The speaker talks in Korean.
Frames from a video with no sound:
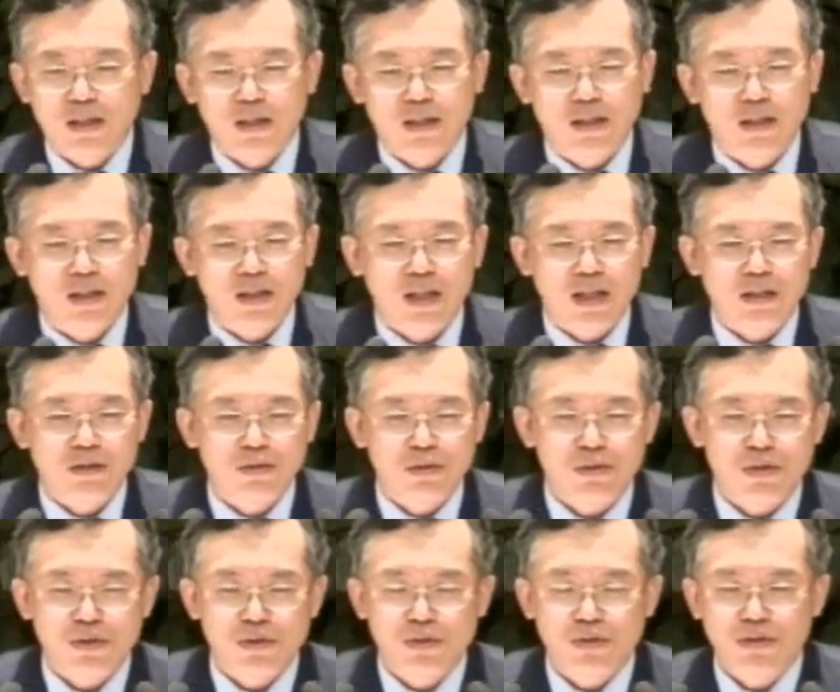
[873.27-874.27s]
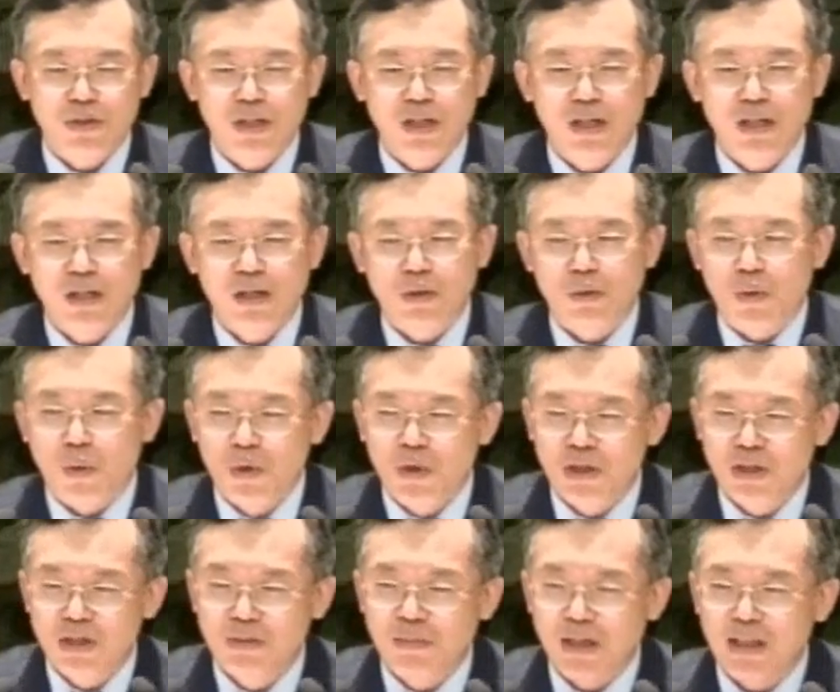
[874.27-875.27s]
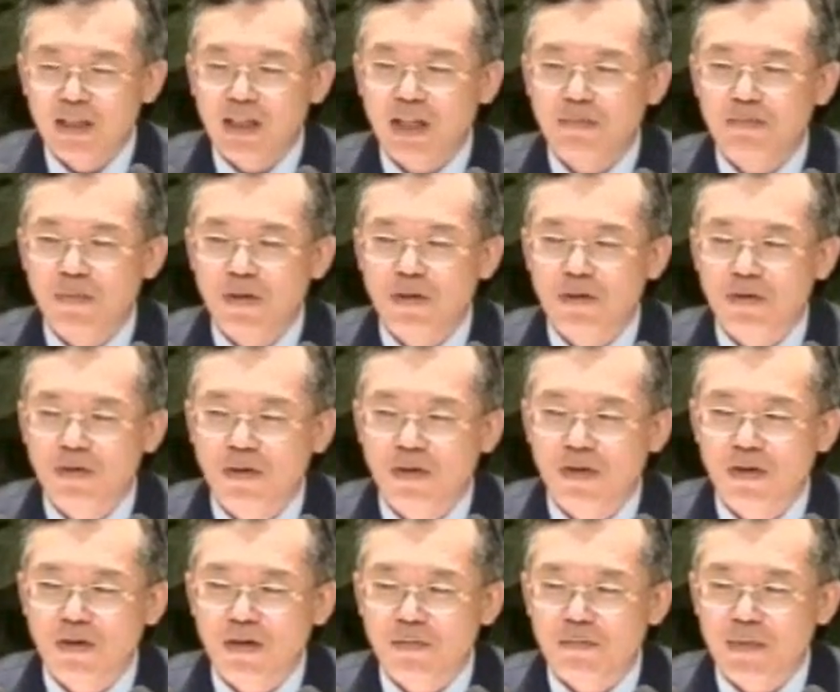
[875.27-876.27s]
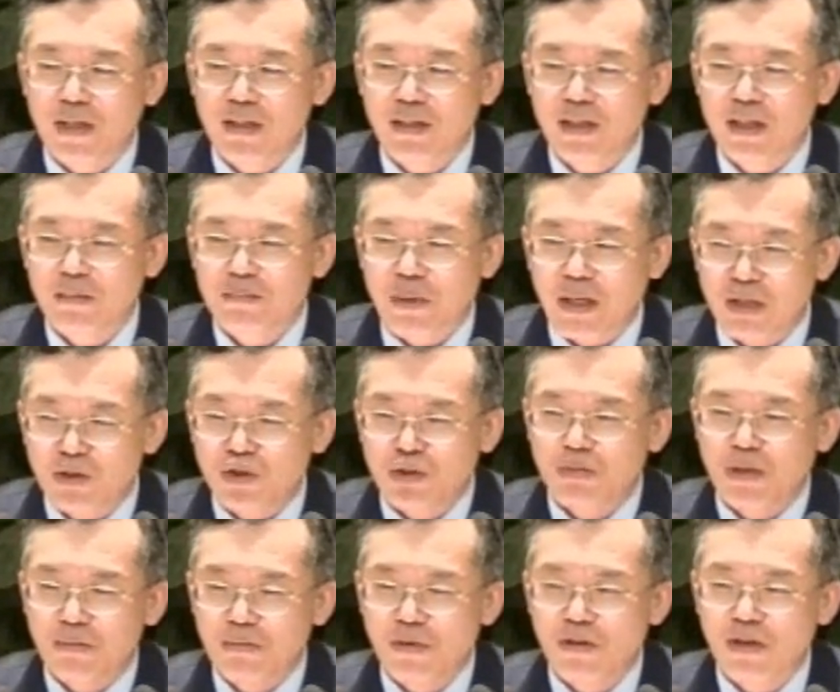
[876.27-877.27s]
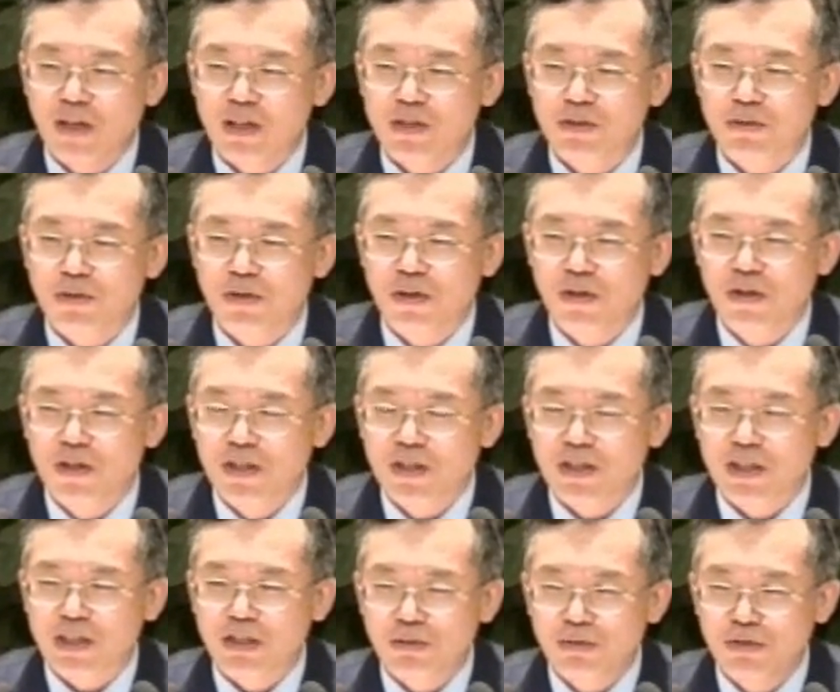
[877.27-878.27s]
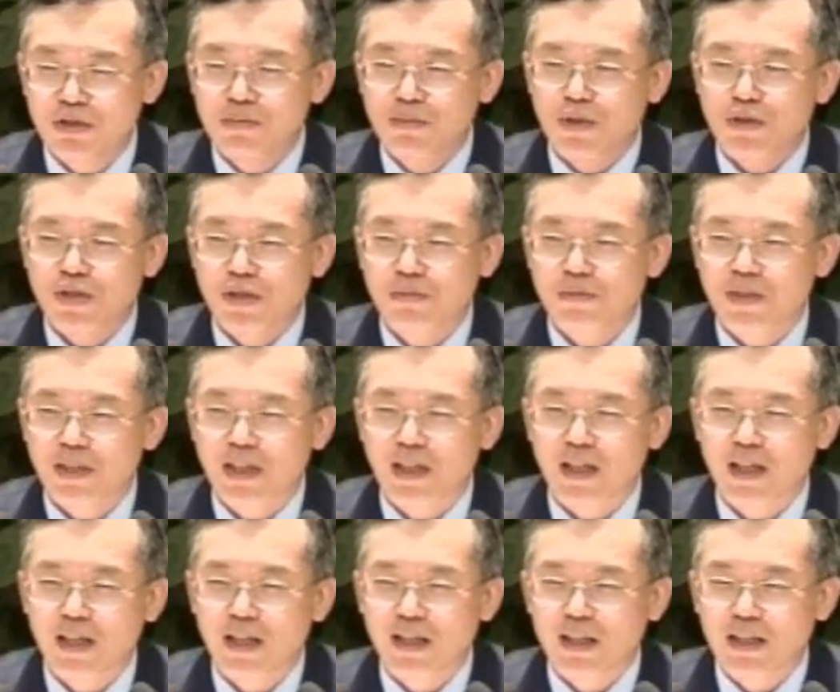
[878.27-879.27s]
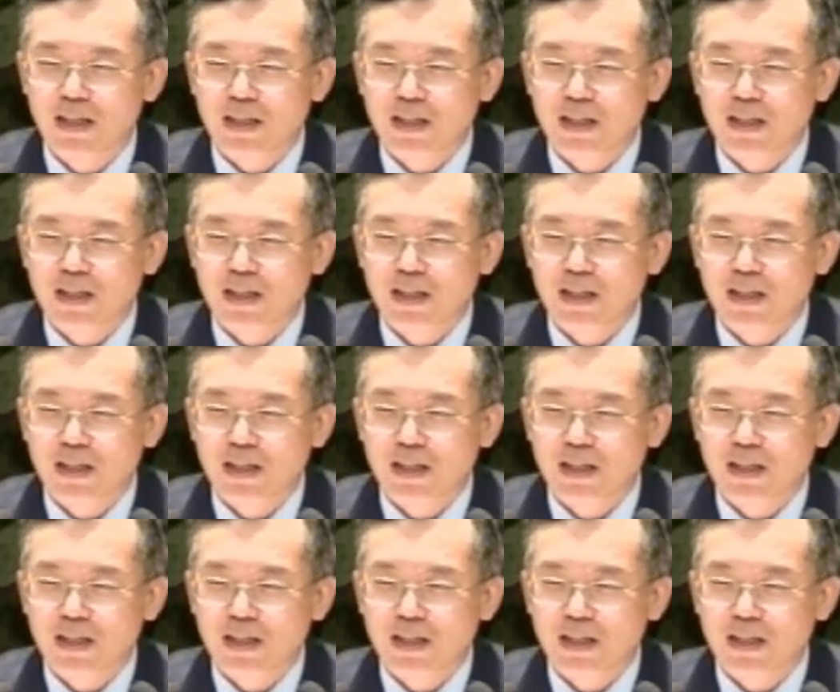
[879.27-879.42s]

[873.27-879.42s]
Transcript: 아, 한국 선수가 고기를 많이 안 먹고 맨날 배추만 먹어가지고 기운을 못 씁니다.